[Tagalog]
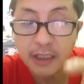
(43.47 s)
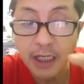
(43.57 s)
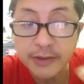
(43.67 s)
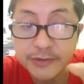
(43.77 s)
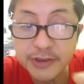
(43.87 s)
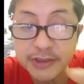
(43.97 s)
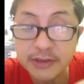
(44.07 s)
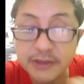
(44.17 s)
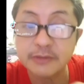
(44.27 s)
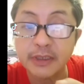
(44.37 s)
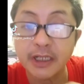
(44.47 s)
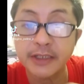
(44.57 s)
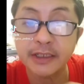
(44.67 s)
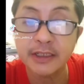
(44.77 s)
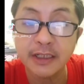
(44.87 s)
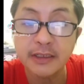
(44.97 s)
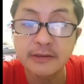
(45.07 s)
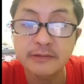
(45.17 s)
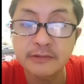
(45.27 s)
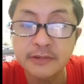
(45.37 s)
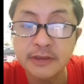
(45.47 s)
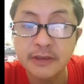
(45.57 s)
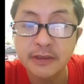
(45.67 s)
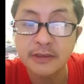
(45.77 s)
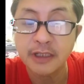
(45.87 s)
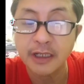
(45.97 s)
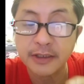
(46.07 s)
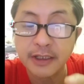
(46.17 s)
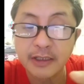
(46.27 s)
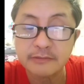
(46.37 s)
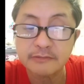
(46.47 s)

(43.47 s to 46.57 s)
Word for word: address ni sa mga anak. Anak,